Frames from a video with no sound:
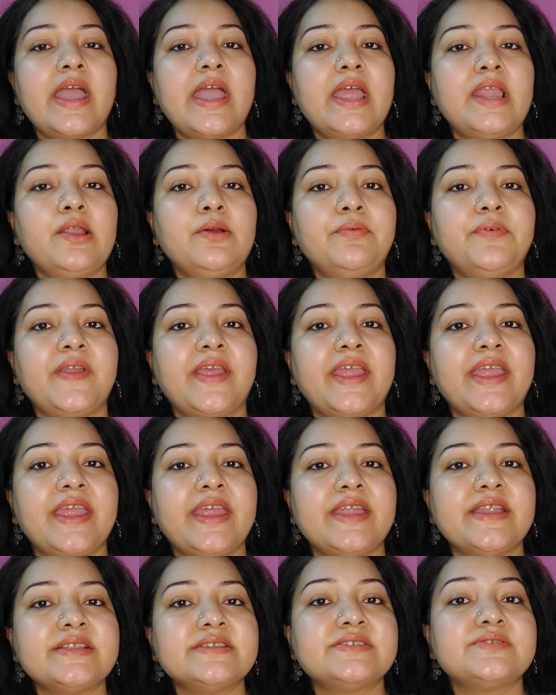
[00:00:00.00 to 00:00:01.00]
হ্যালো
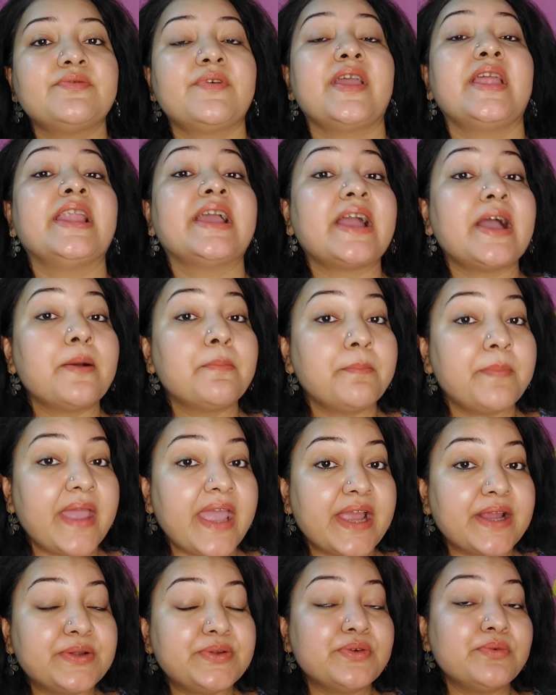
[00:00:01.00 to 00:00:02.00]
ফ্রেন্ডস ওয়েলকাম
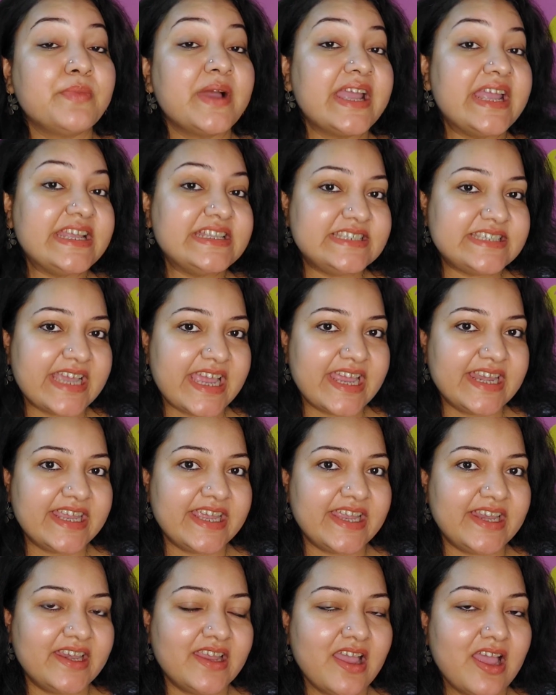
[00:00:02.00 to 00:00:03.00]
ব্যাক টু মাই
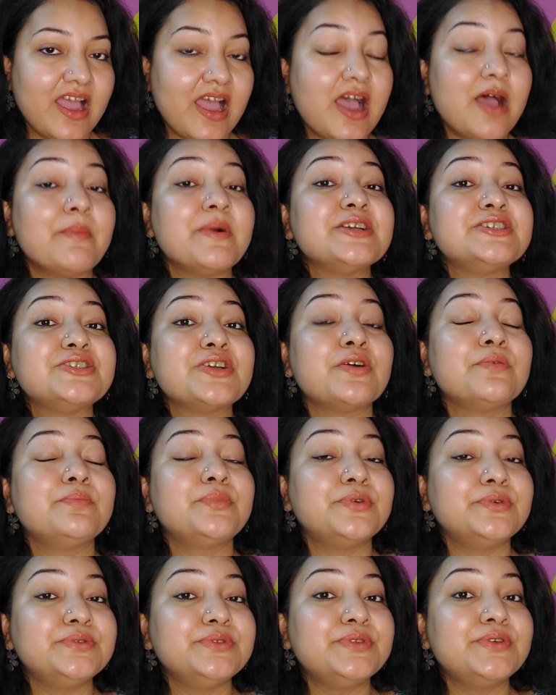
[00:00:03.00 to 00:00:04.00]
চ্যানেল আমার সব
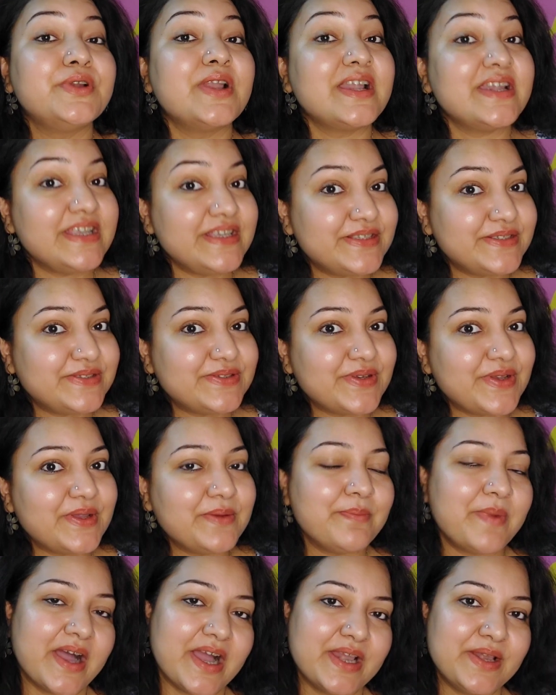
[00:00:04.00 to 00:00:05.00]
বন্ধুরা
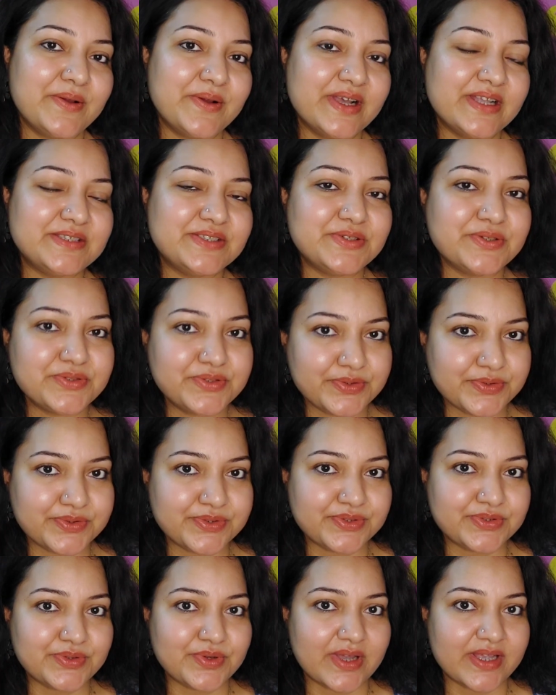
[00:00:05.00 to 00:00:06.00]
নিশ্চয়ই ভালো আছো
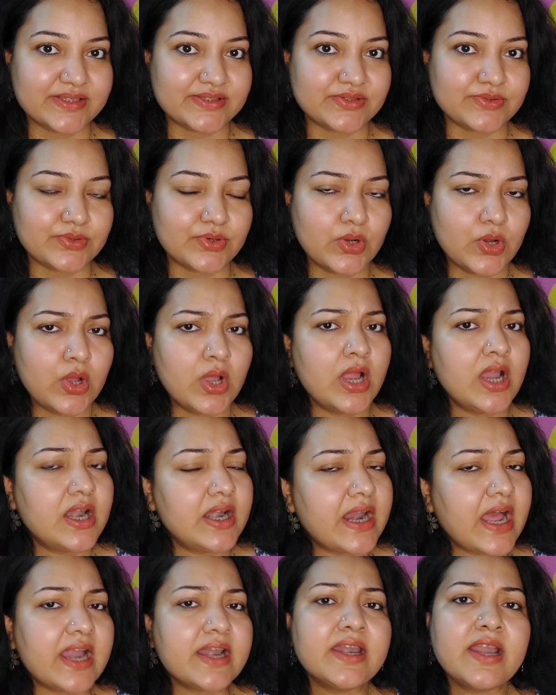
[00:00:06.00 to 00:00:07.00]
সুস্থ আছো
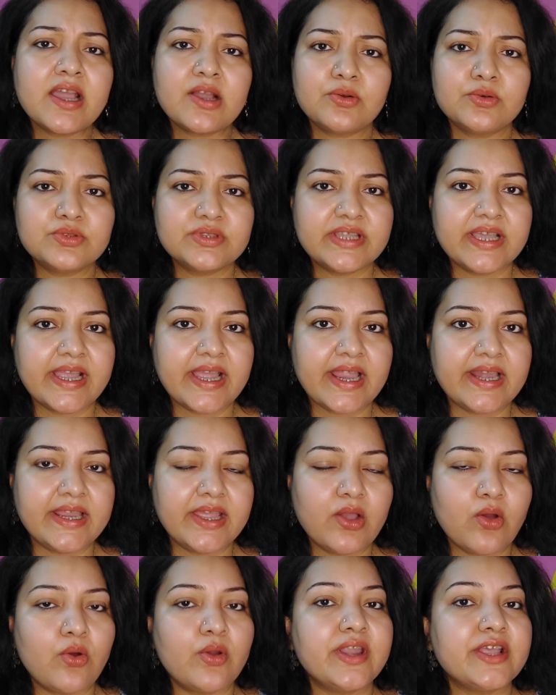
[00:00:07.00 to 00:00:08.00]
রান্না করতে
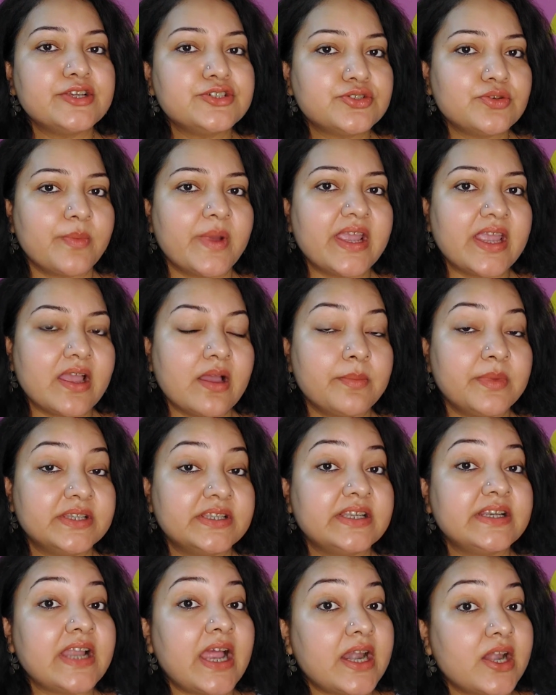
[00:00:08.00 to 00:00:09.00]
গেলে অনেক সময়
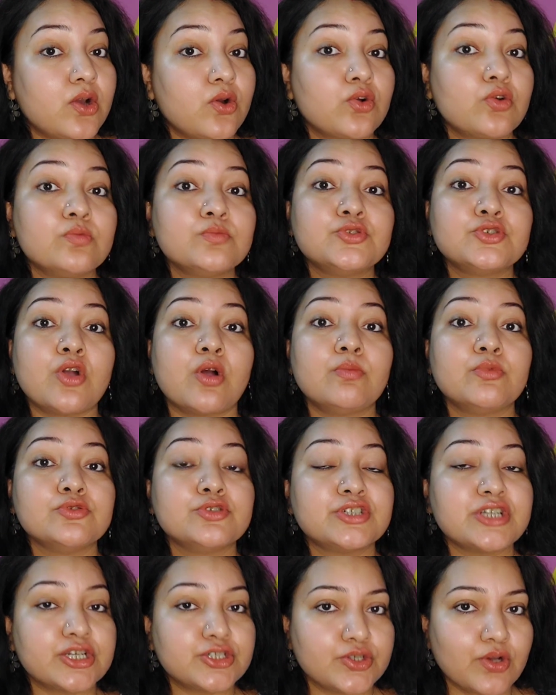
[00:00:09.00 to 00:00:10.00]
আমাদের নানা রকম
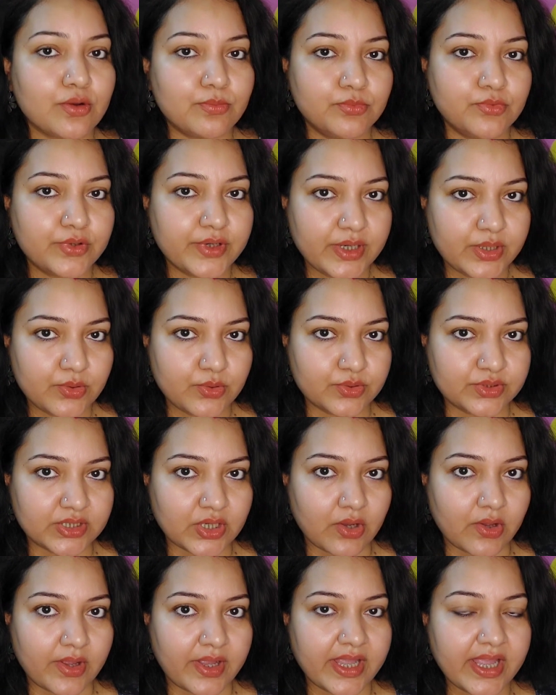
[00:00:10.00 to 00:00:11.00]
সমস্যার সম্মুখীন
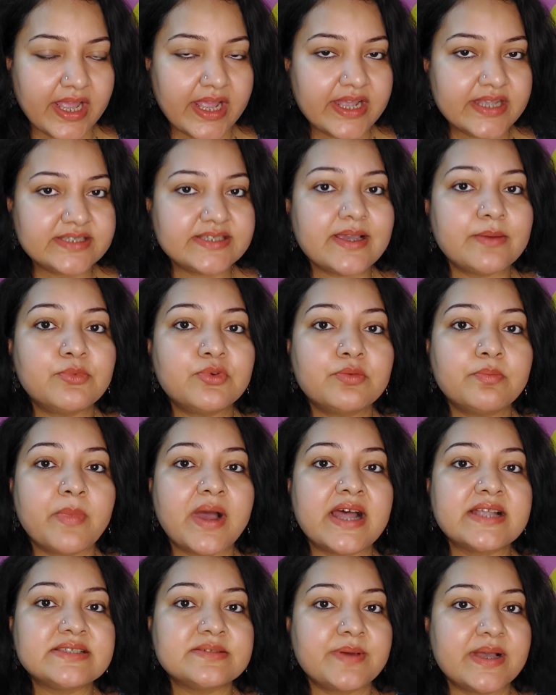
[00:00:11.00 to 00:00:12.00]
হতে হয় যেমন
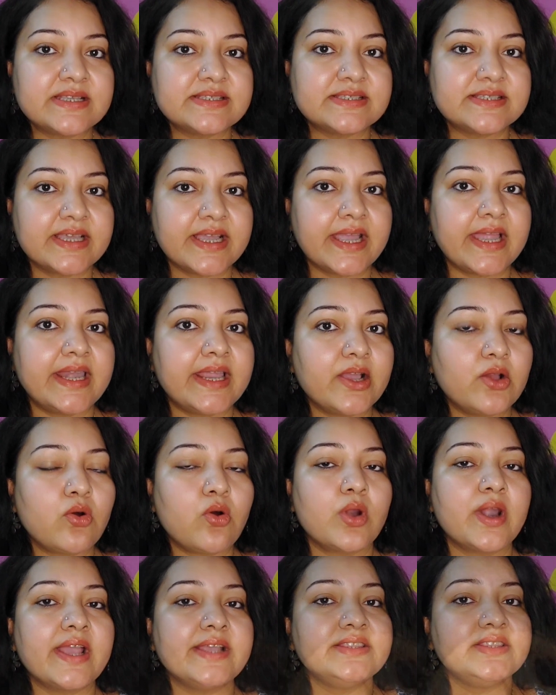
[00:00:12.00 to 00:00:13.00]
মাছ ভাজতে গেলে
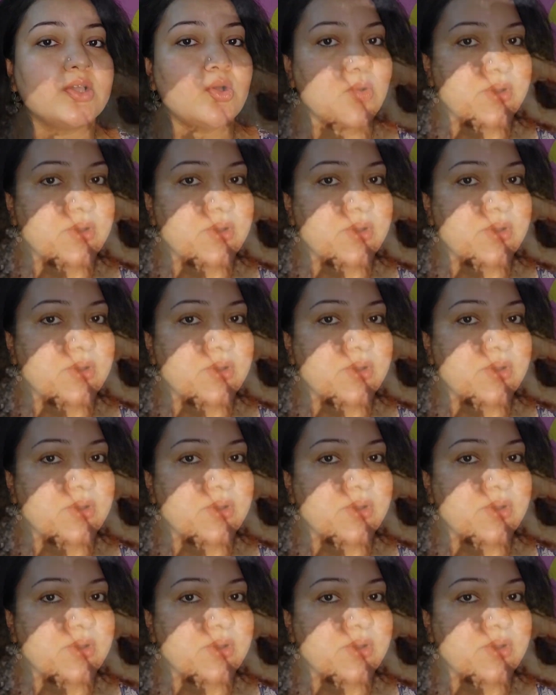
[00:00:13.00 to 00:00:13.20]
কড়াইতে